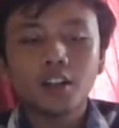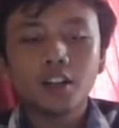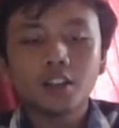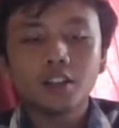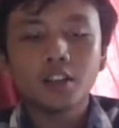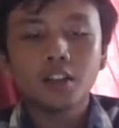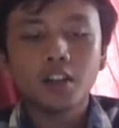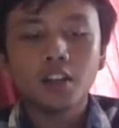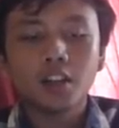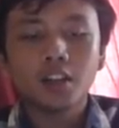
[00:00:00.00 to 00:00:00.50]
dan
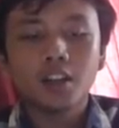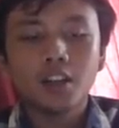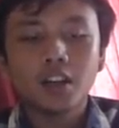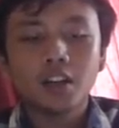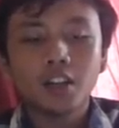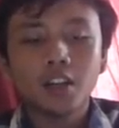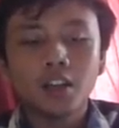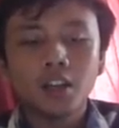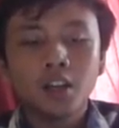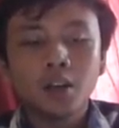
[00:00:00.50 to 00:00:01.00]
terdiri
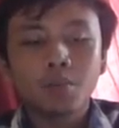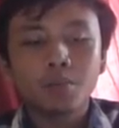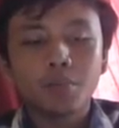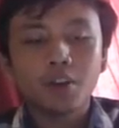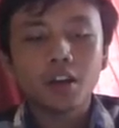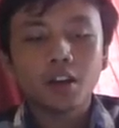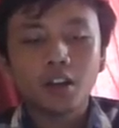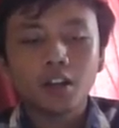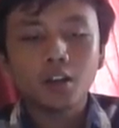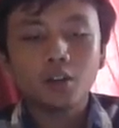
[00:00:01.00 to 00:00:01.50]
dari
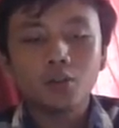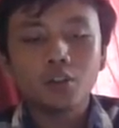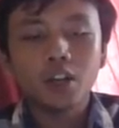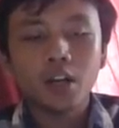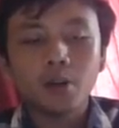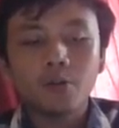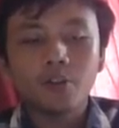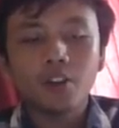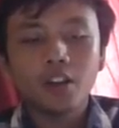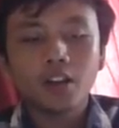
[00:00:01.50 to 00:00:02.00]
perangkat
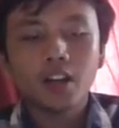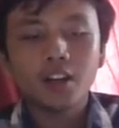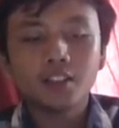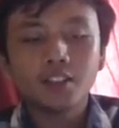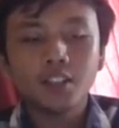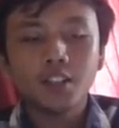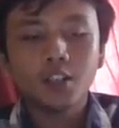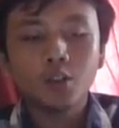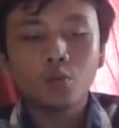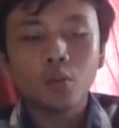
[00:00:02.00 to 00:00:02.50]
lunak
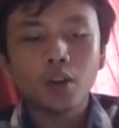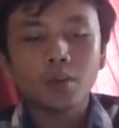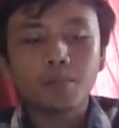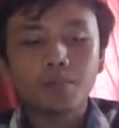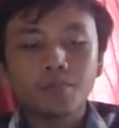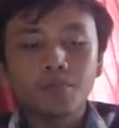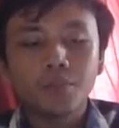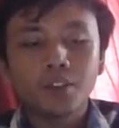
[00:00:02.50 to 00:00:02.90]
aplikasi di web.